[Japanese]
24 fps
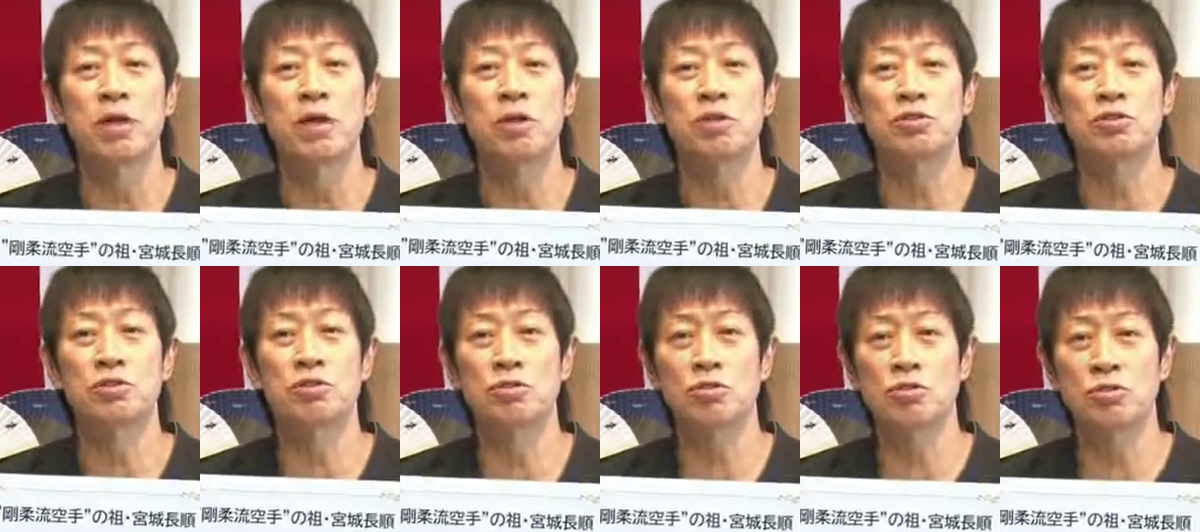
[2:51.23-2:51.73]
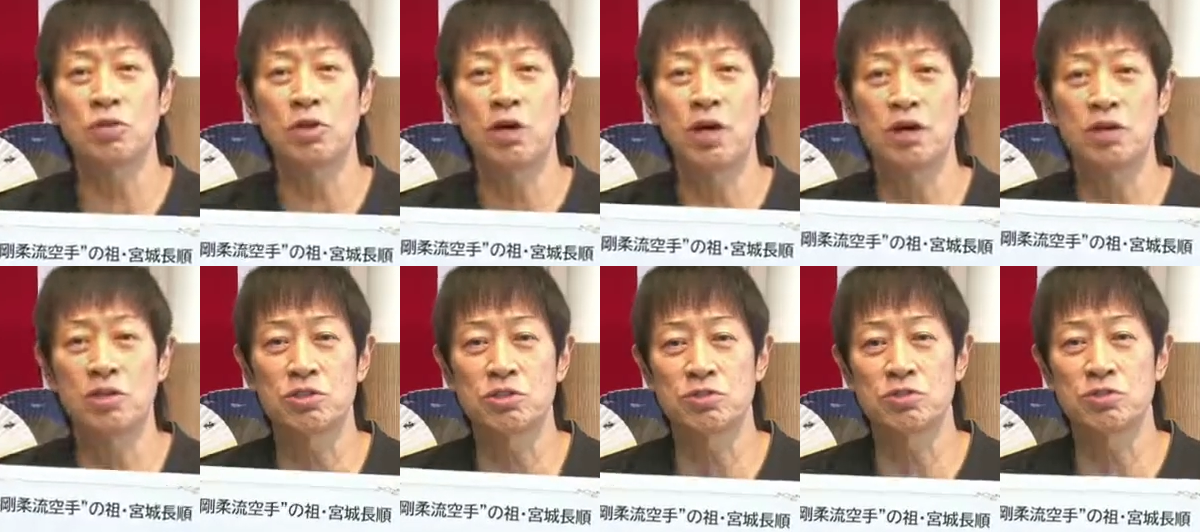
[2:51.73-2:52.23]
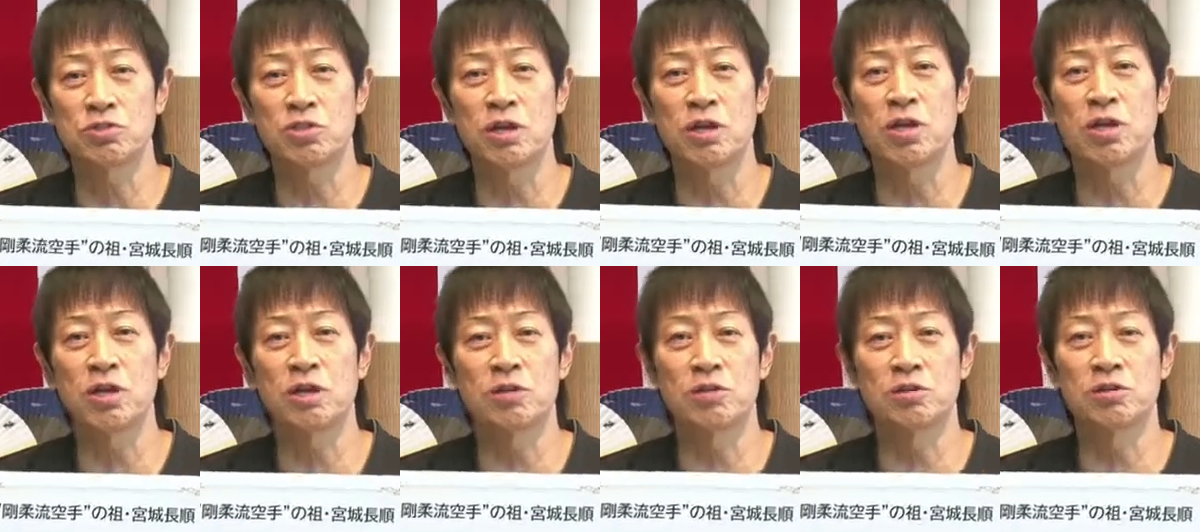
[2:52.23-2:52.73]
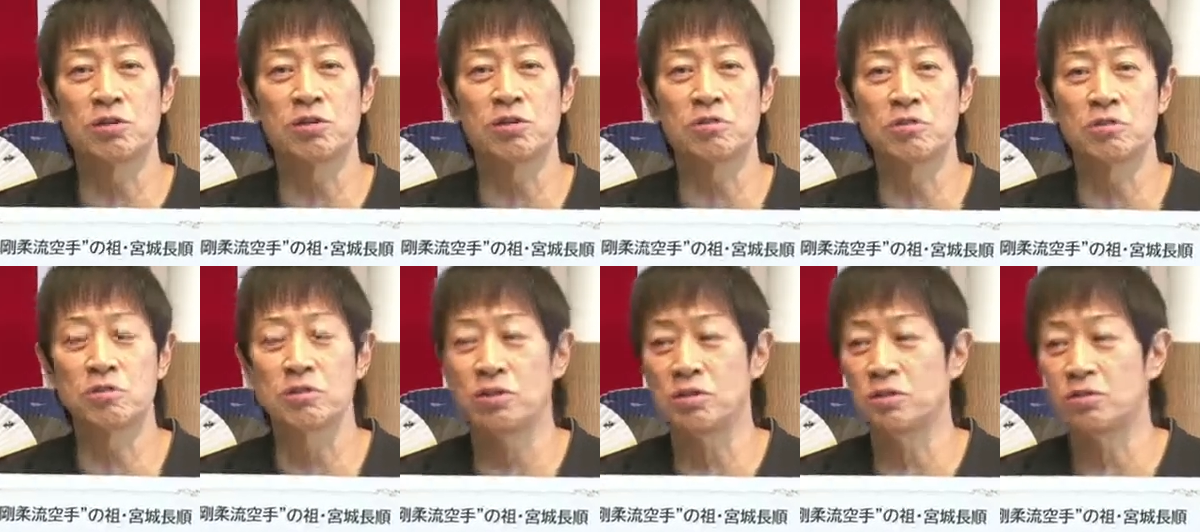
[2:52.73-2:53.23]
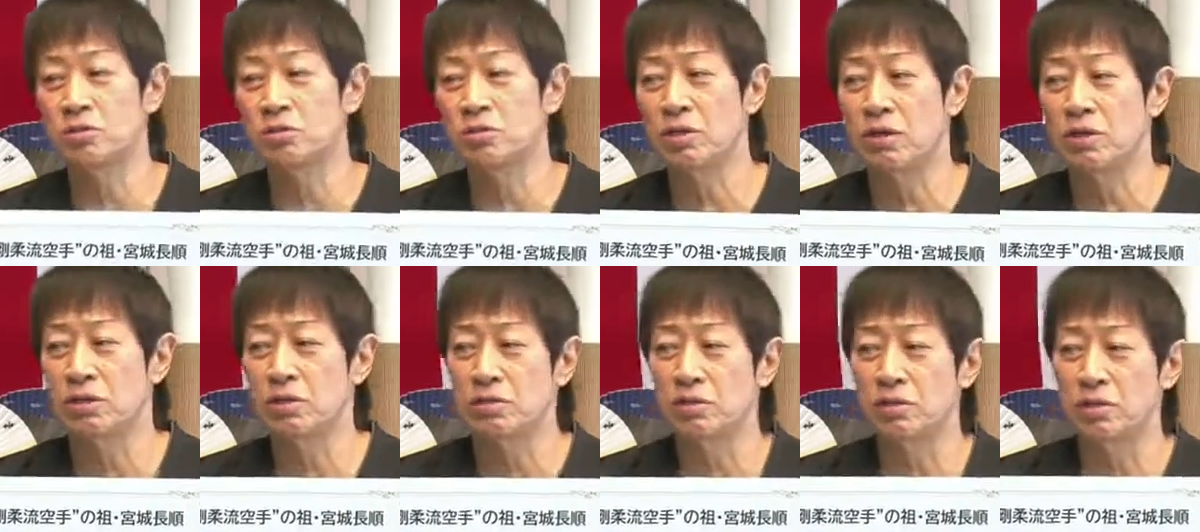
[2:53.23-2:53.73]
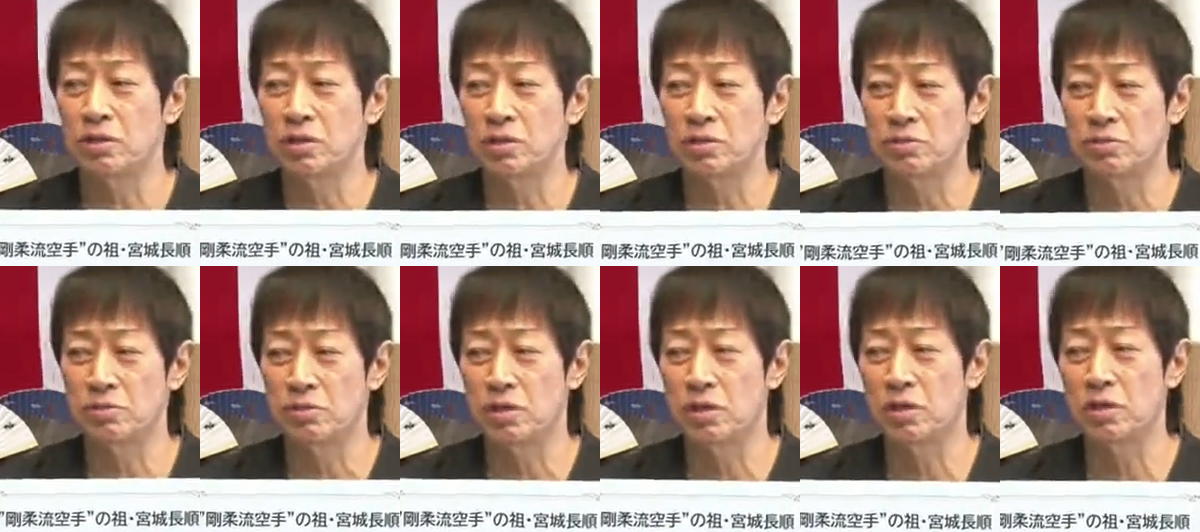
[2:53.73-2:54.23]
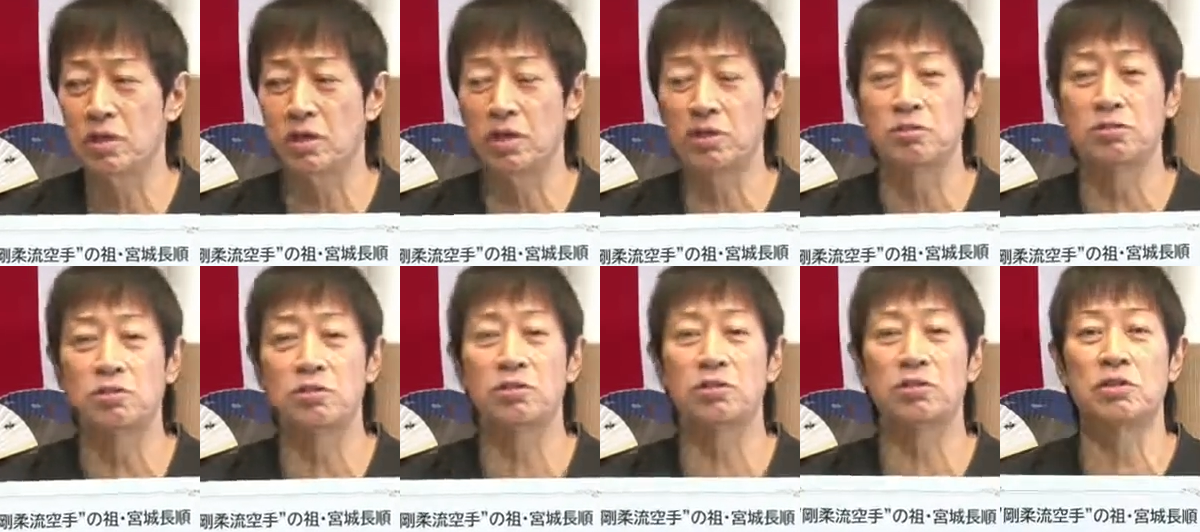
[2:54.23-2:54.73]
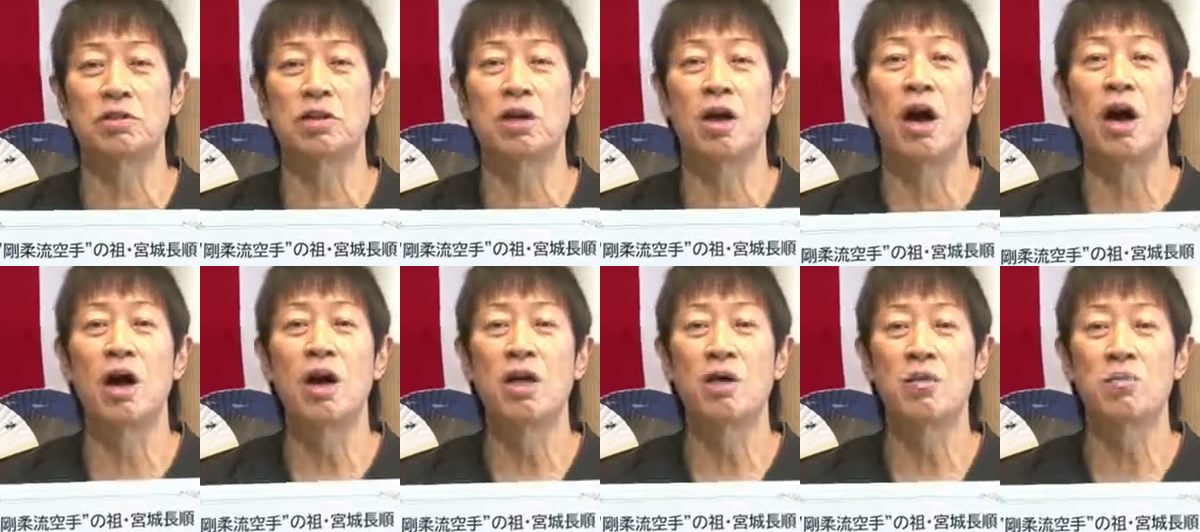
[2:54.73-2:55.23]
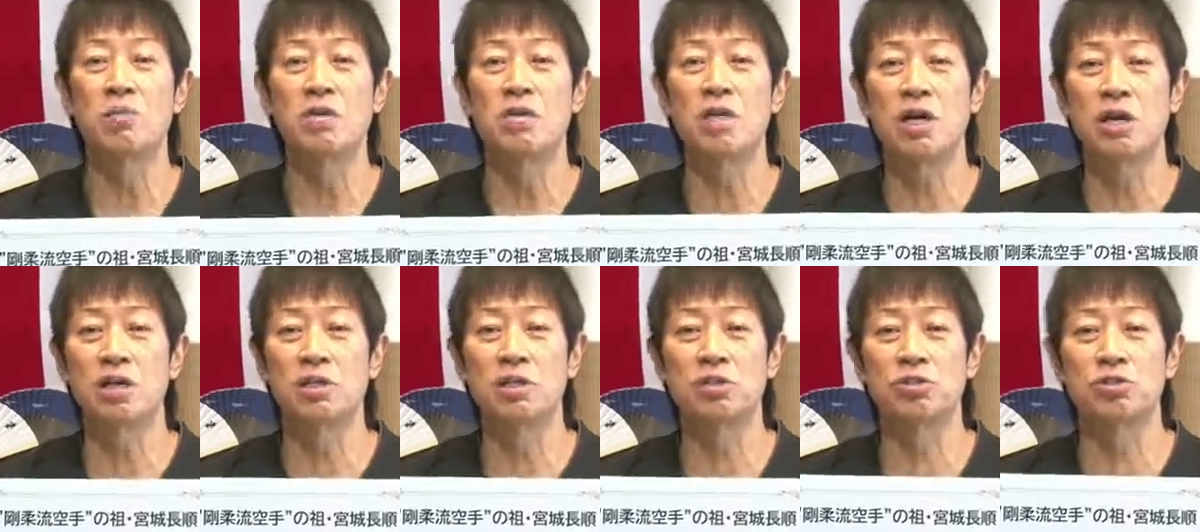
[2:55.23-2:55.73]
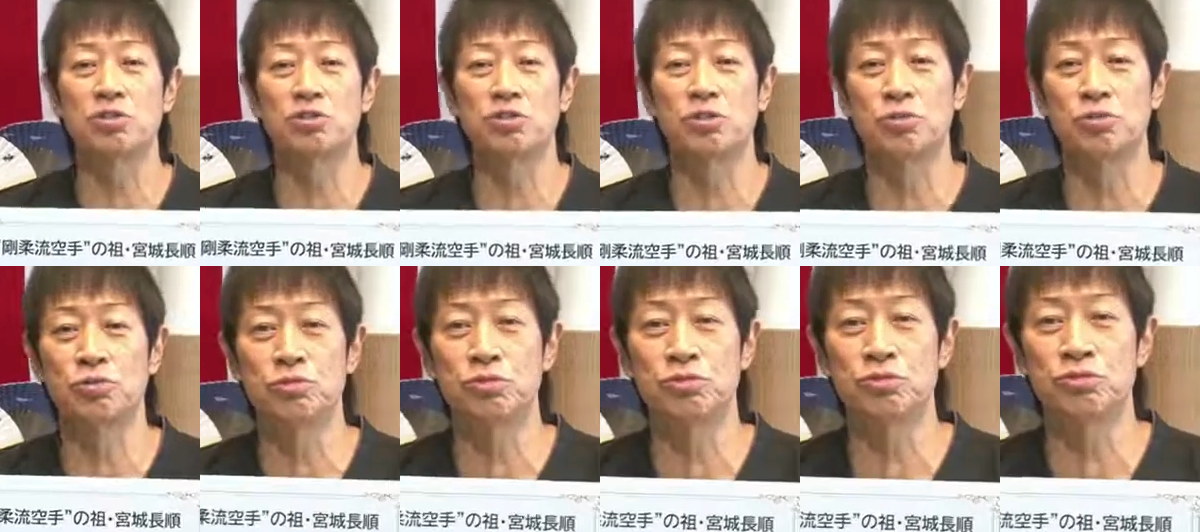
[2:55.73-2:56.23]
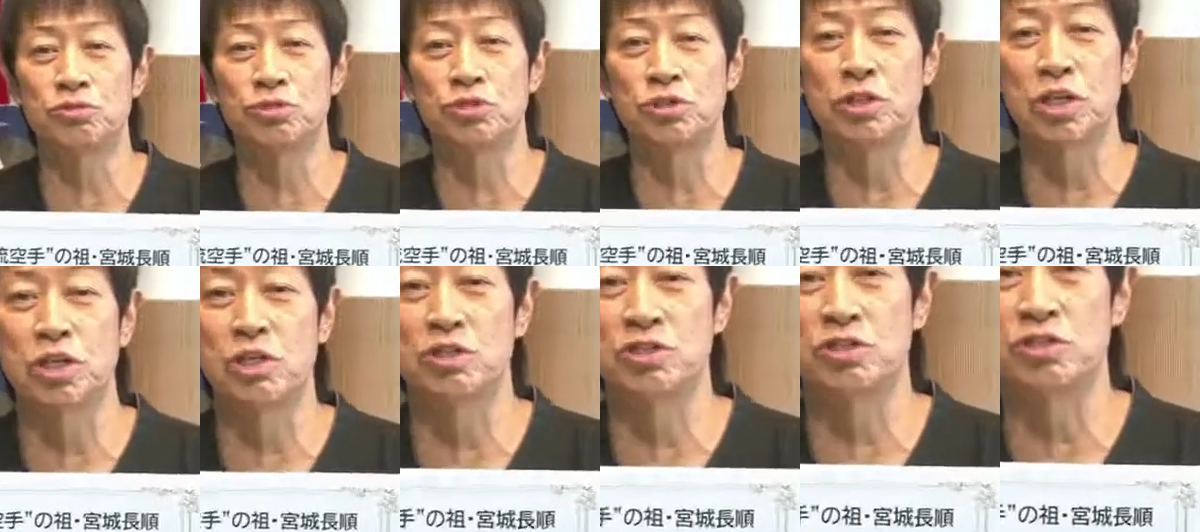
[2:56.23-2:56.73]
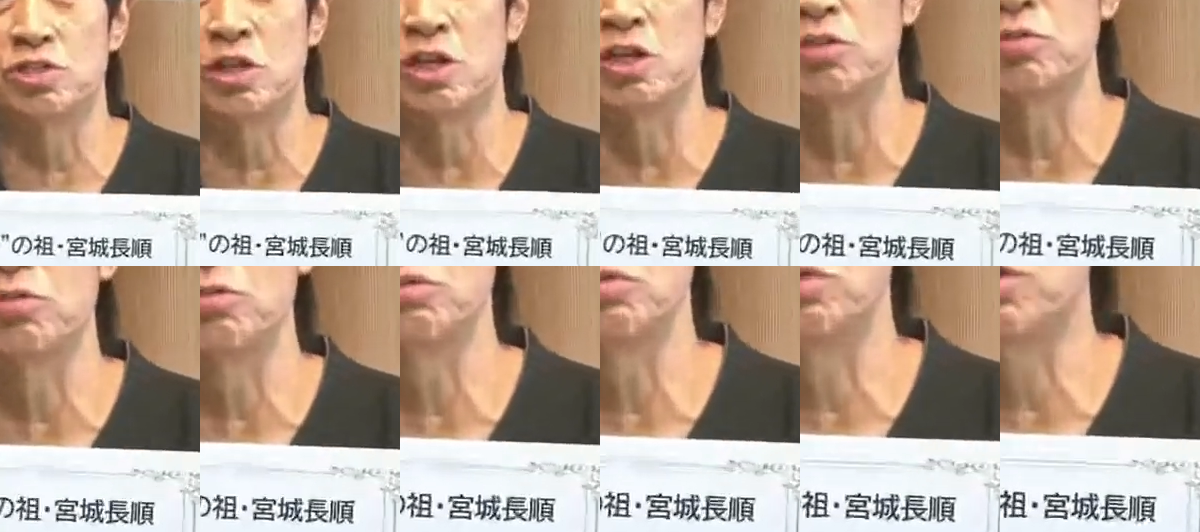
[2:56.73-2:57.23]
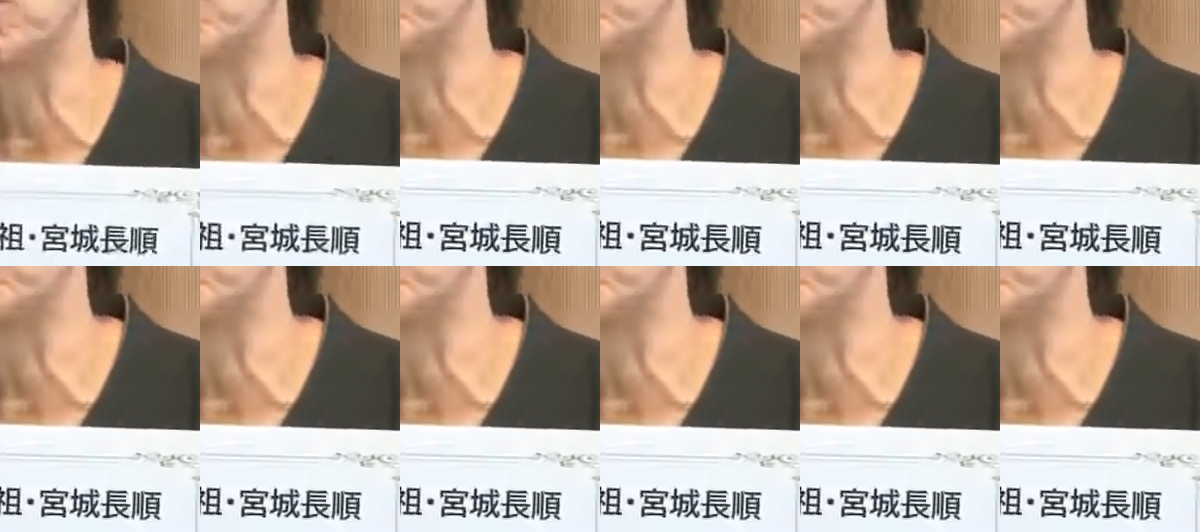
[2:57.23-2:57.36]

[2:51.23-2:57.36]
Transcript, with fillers: その階層であられる名乗られた階層であられる方が宮城長順先生という方